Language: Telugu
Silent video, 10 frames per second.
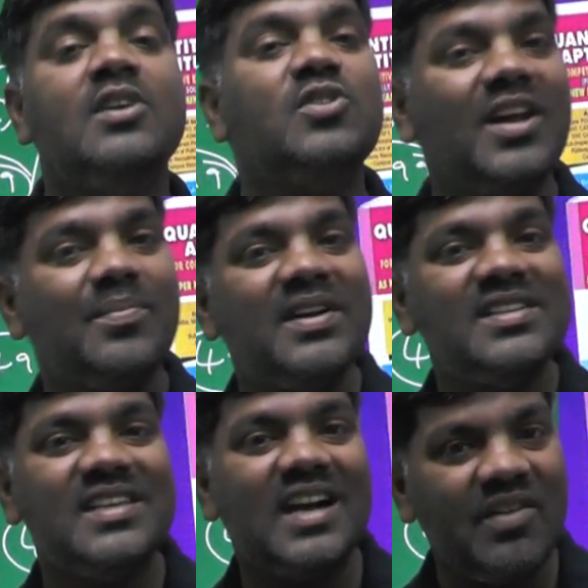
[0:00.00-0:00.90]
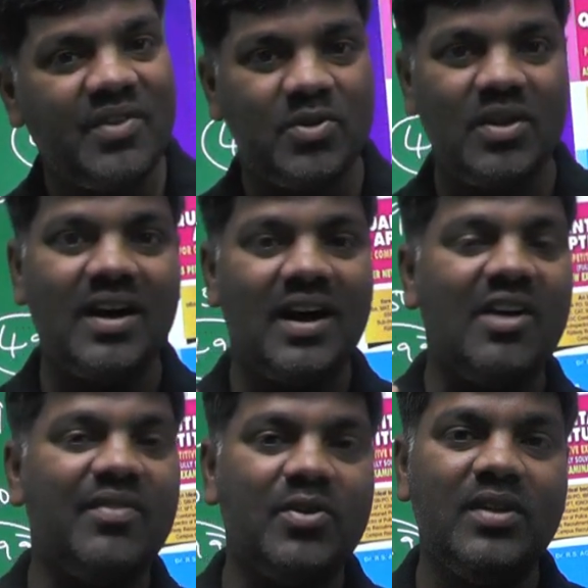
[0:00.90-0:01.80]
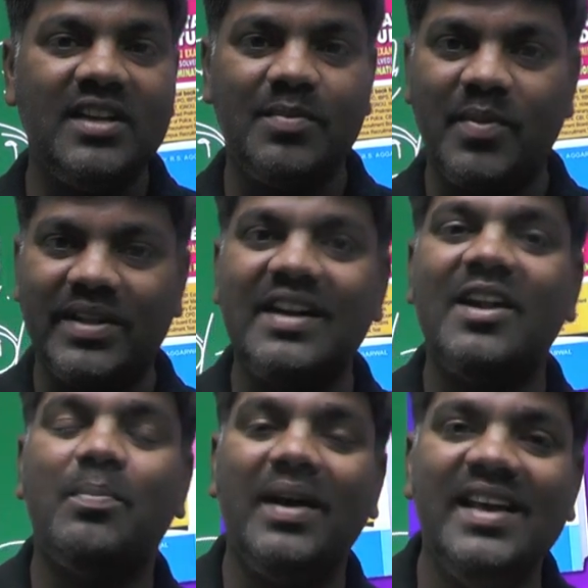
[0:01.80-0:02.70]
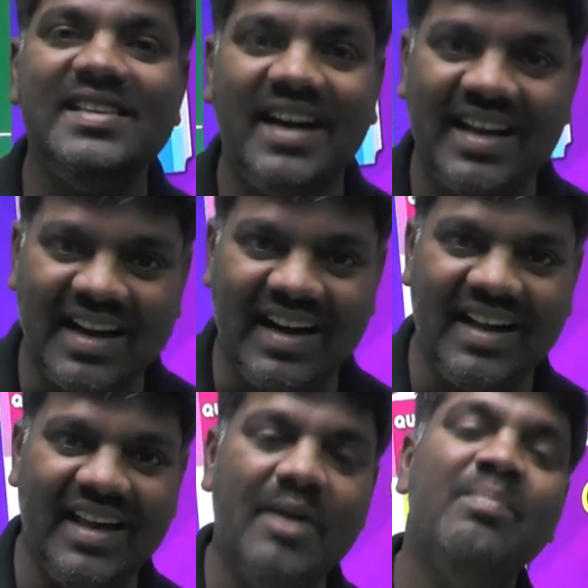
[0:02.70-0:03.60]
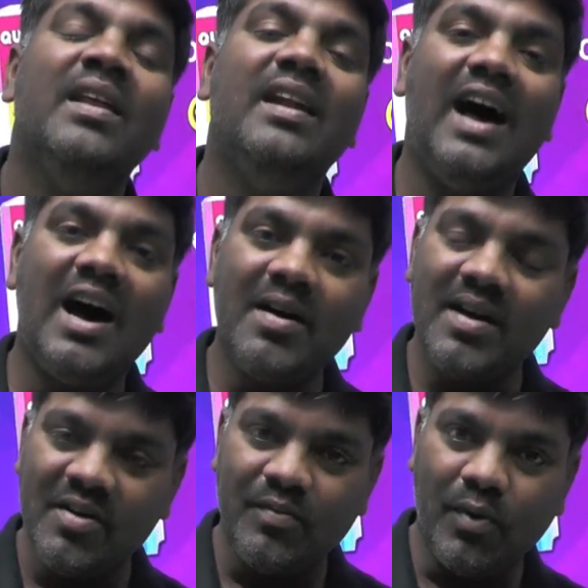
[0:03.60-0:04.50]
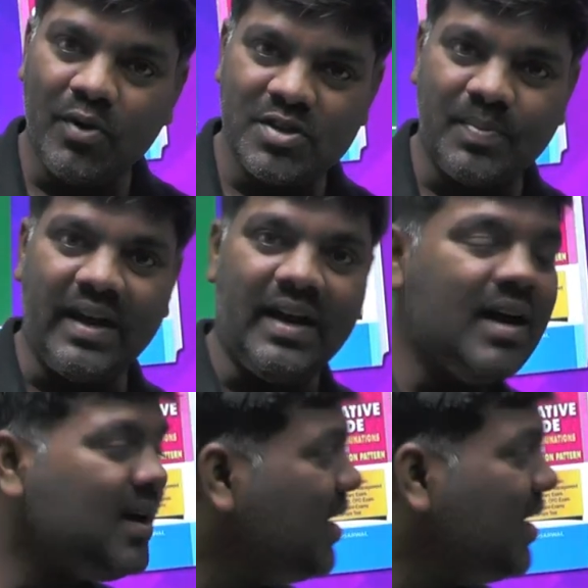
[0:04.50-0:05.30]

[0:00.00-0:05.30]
సో రేపటి నుంచి సార్ ఆఫర్ ఉందా ఆఫర్ ఉందా అని చెప్పి మాత్రం నన్ను ప్లీజ్ అడగకండి నా ఫోర్స్ పైన